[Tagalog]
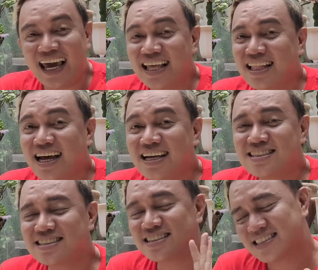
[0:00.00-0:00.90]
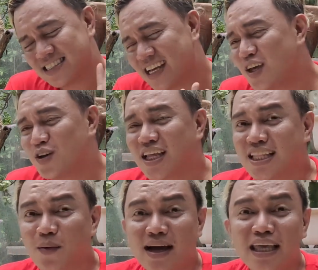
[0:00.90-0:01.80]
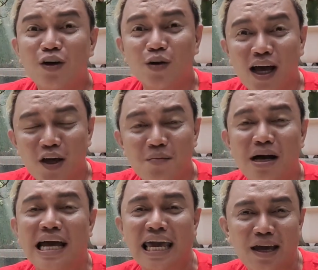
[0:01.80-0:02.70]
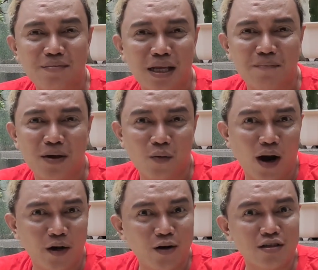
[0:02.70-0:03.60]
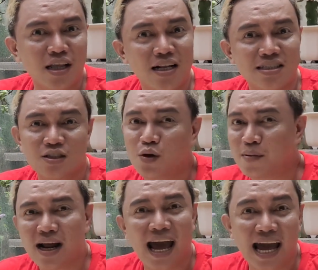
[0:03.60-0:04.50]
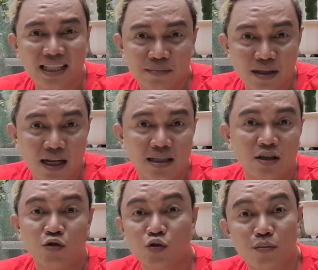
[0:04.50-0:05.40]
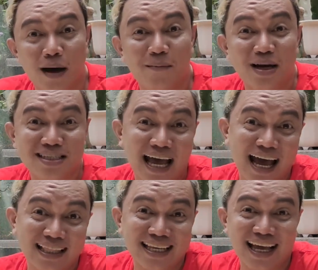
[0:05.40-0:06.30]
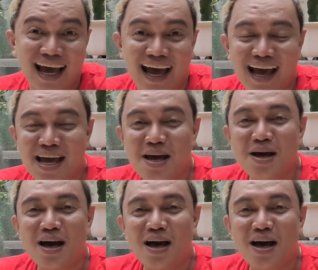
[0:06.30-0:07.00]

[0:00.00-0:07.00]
And uh, ngayon, tatawagin ko na kayong mga MDP Warriors dahil sobrang active nila dito tumambay sa ating uh,